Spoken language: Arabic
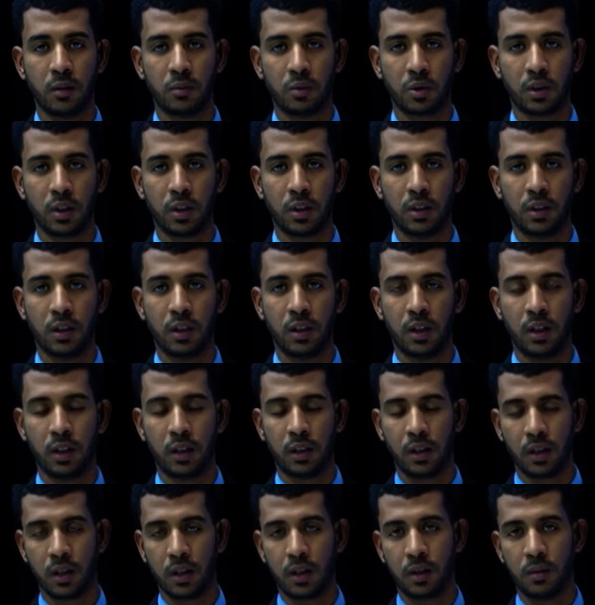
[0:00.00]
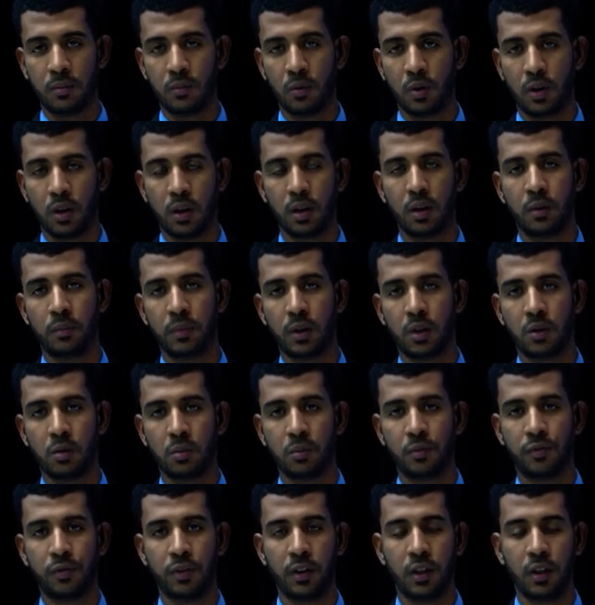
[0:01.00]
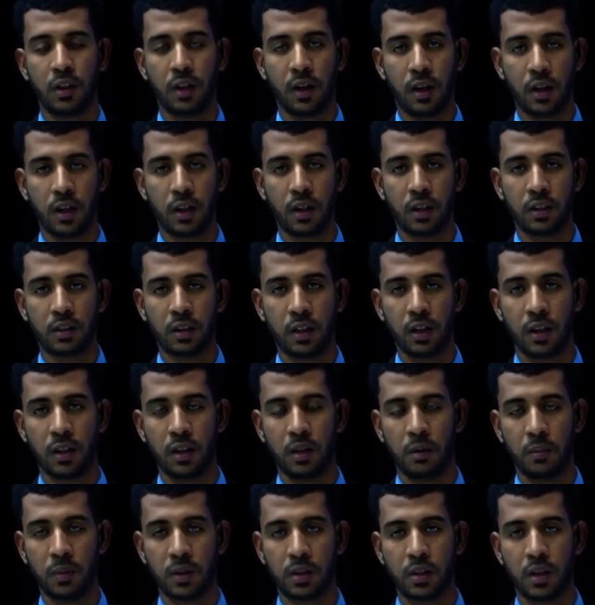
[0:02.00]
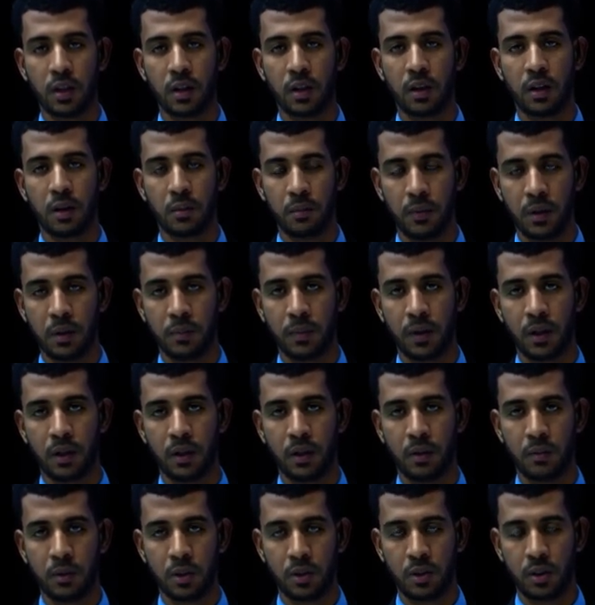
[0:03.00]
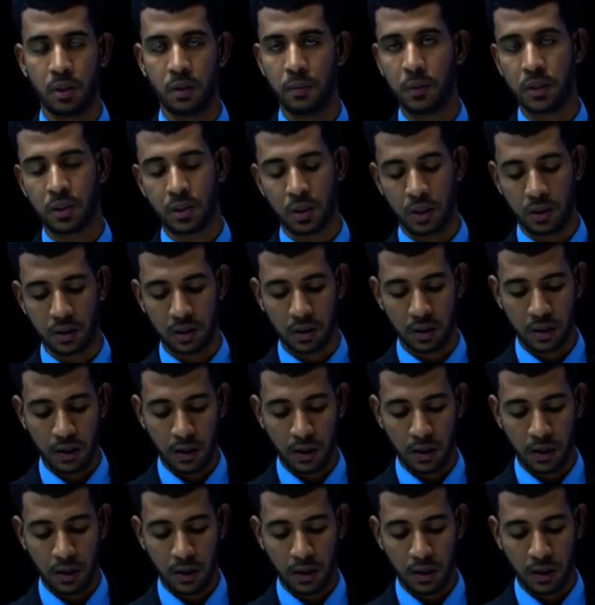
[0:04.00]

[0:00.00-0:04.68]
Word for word: مشاهدينا الكرام وأهلا بكم في حلقة هذا المساء من برنامج المشهد